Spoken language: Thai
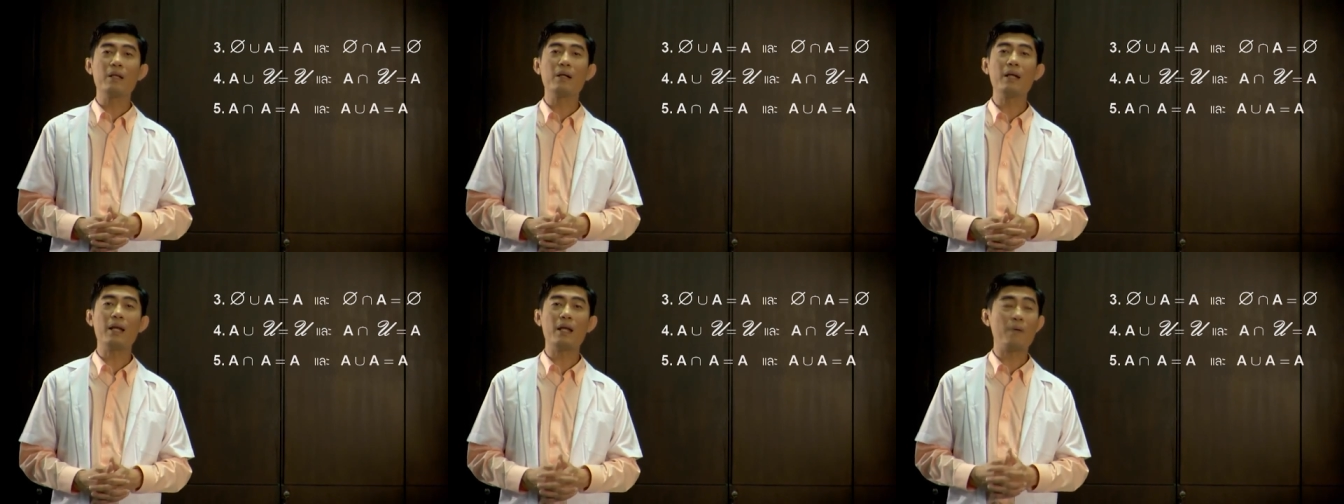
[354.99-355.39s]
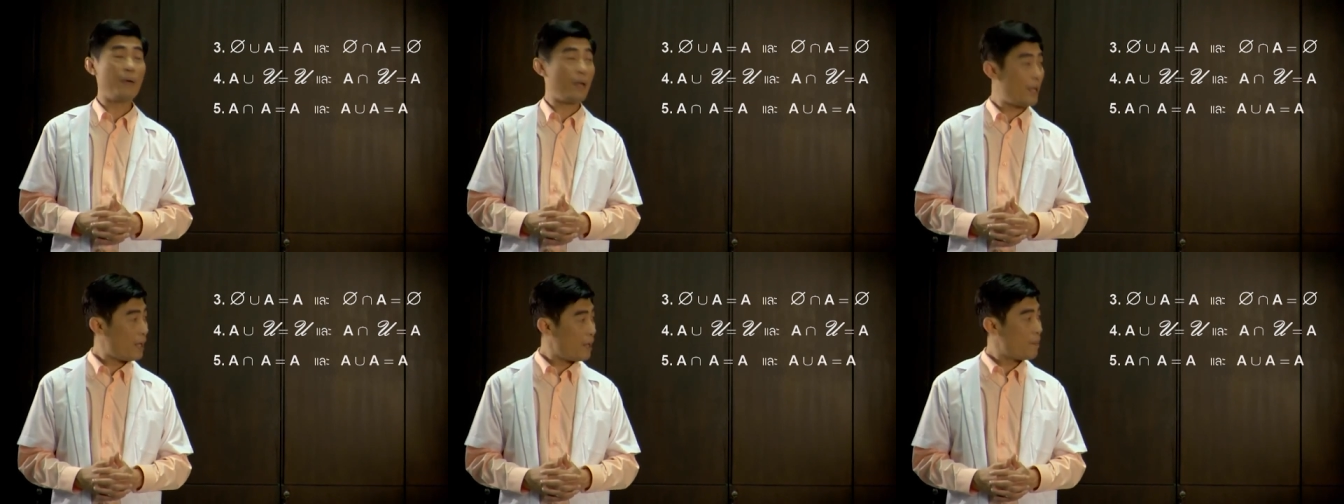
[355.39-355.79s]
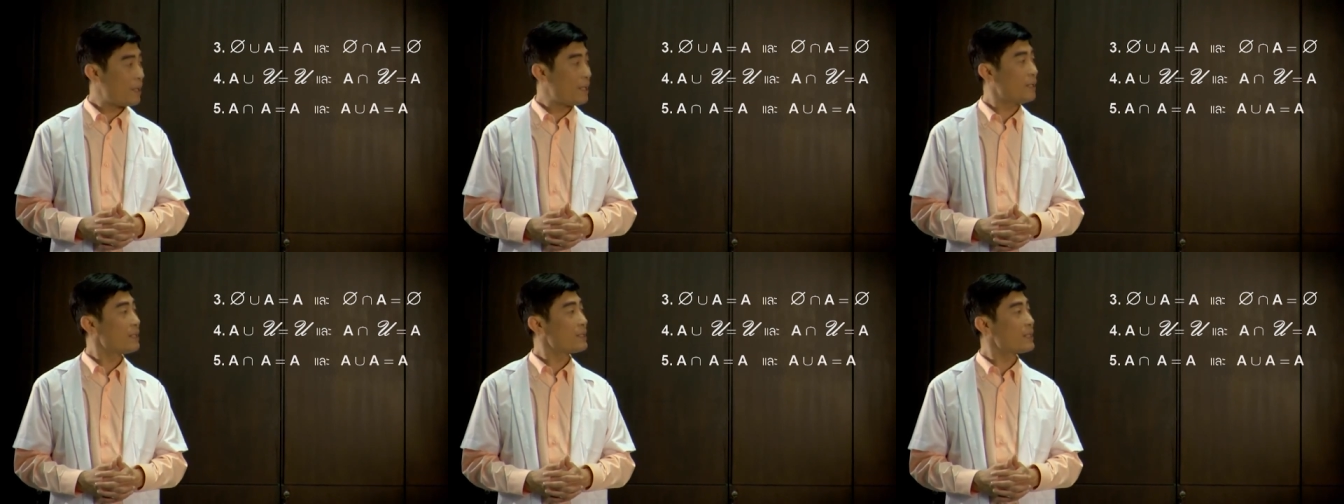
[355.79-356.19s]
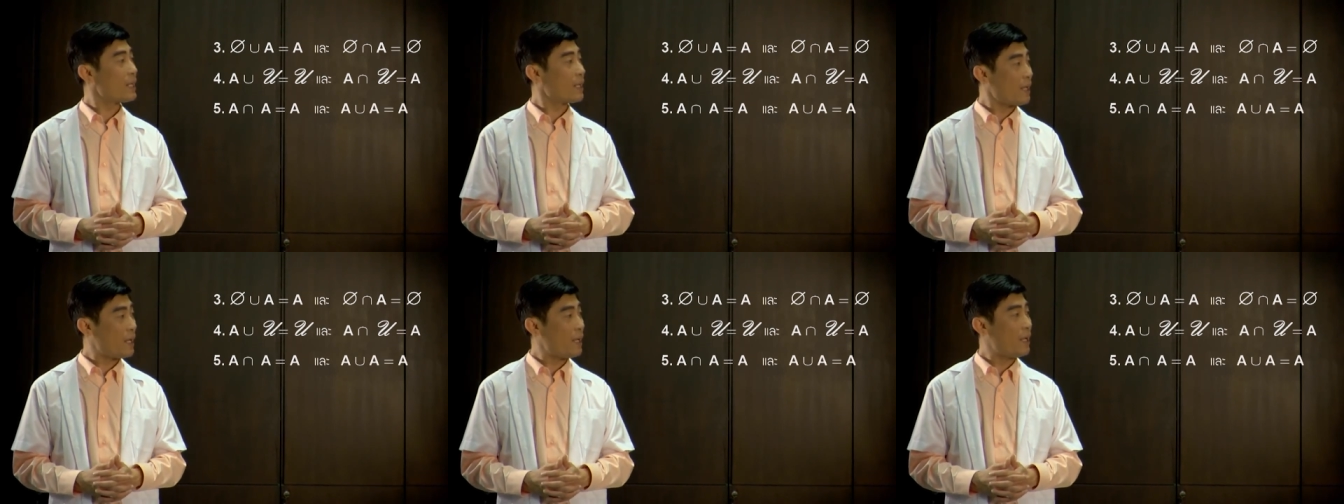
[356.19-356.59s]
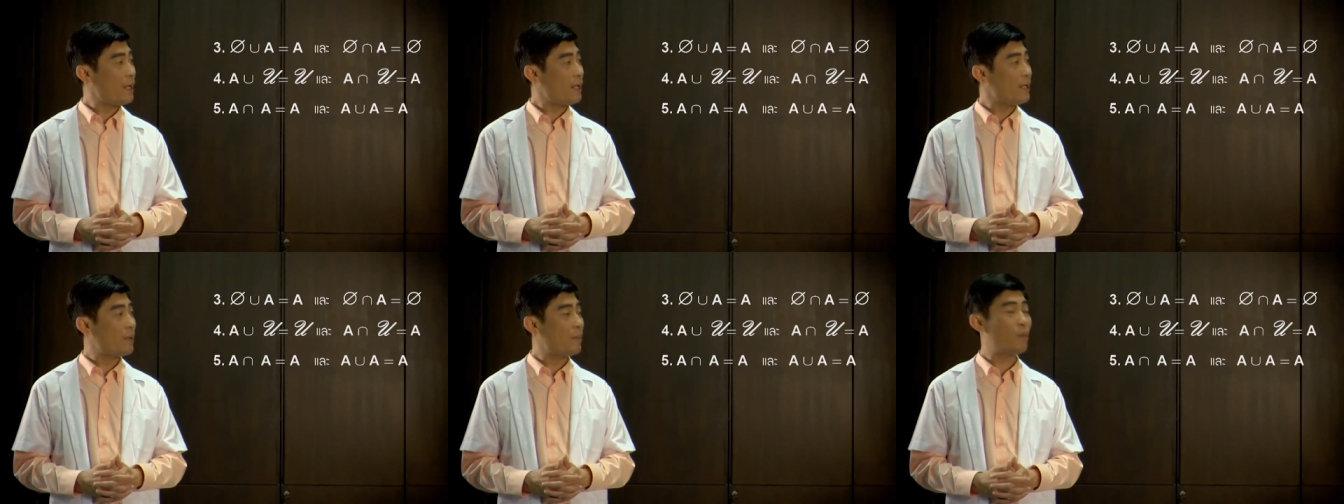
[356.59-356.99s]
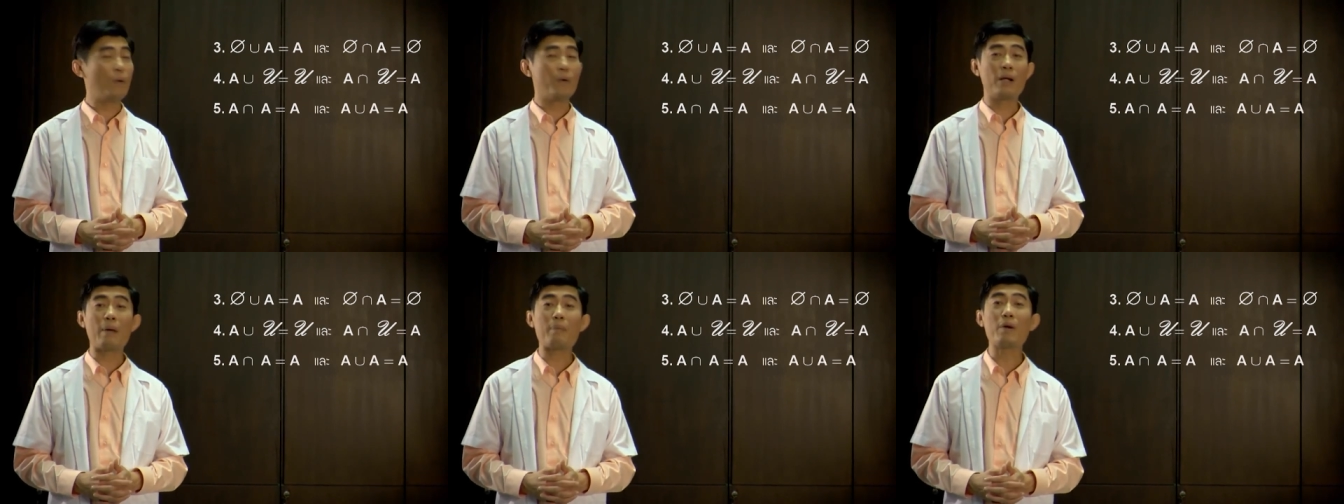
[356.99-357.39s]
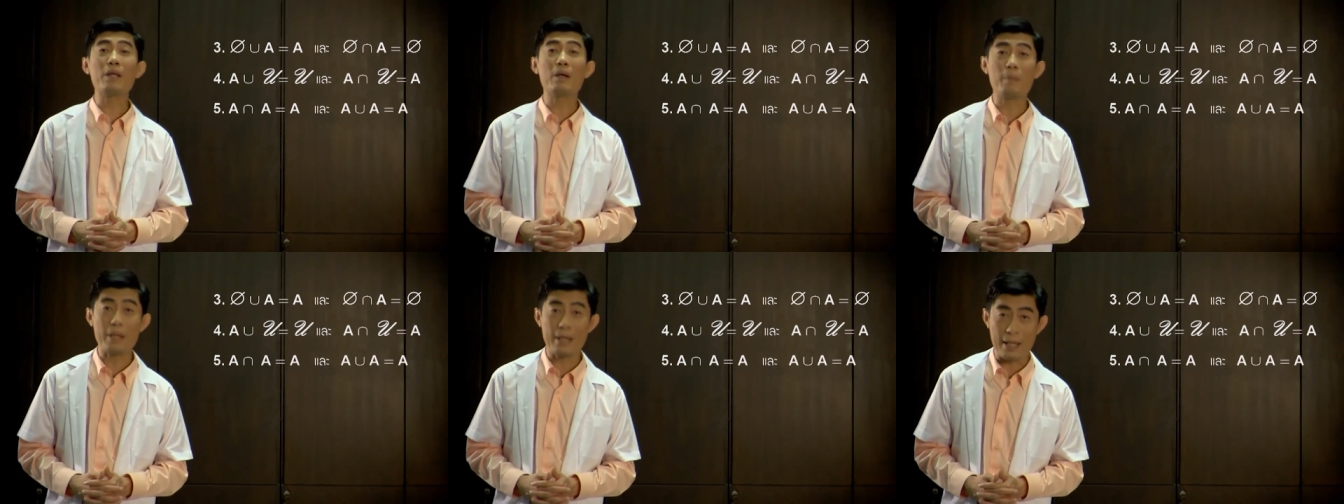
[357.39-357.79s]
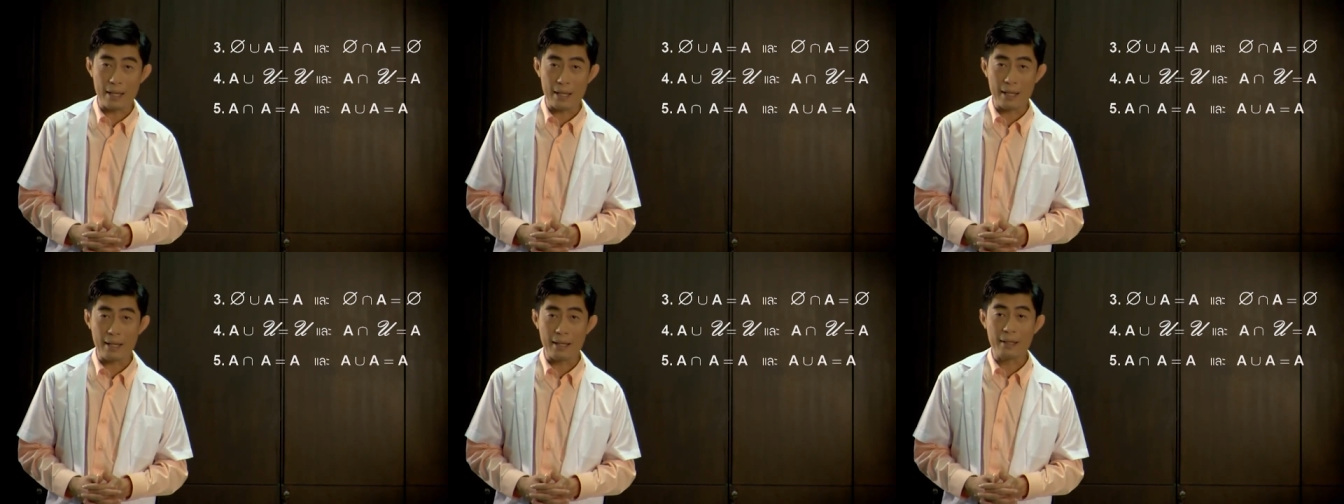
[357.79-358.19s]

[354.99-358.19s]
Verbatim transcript: นักเรียนเอา A มา intersect A เนี่ย ผลลัพธ์ก็ยังเป็น A